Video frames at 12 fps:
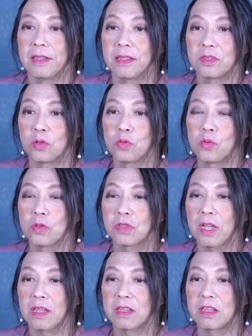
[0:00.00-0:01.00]
えー、食を
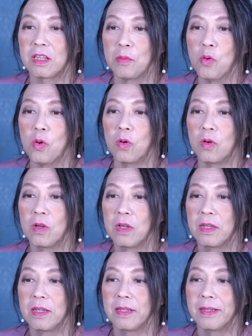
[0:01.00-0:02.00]
去っても
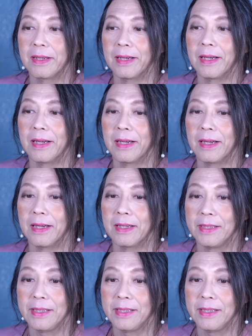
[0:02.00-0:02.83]
あ